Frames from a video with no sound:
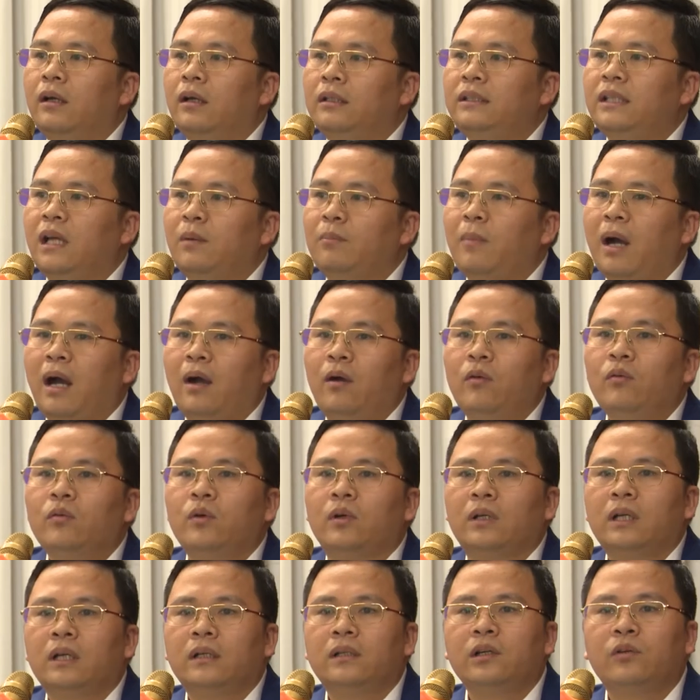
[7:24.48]
công ty cổ
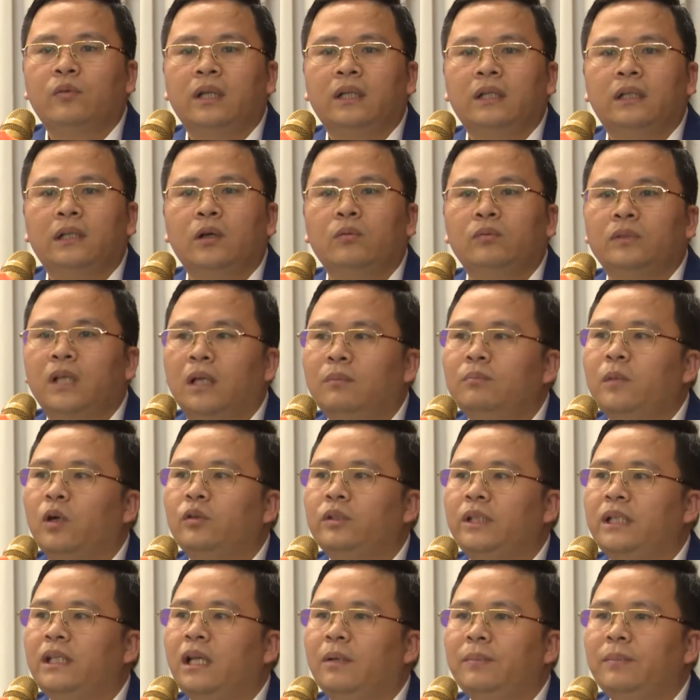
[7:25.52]
phần tập đoàn môi trường Nhật Việt,